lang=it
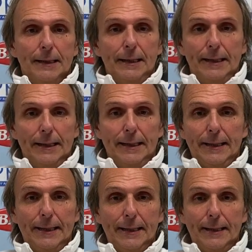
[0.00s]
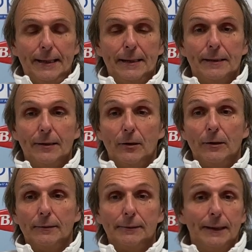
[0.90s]
e,
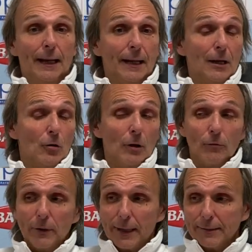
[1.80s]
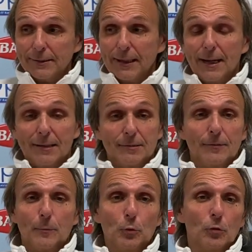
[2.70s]
e anche con la Vogarese in casa
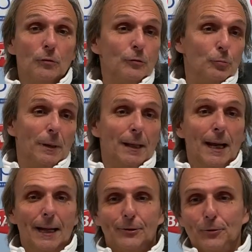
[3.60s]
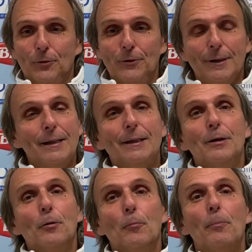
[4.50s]
abbiamo sbagliato
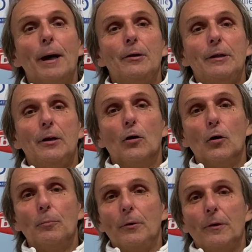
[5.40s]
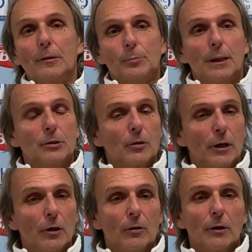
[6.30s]
su un paio di gol poi abbiamo sbagliato il
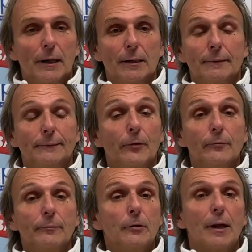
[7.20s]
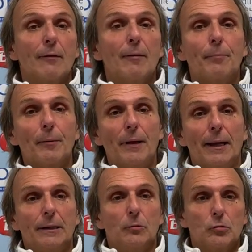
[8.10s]
rigore, non, non, eravamo
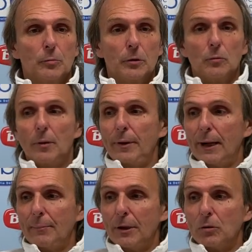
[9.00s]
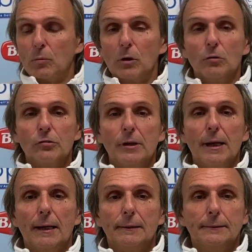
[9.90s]
premiati in questo momento qua, abbiamo cambiato
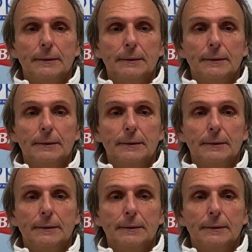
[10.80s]
qualcosina,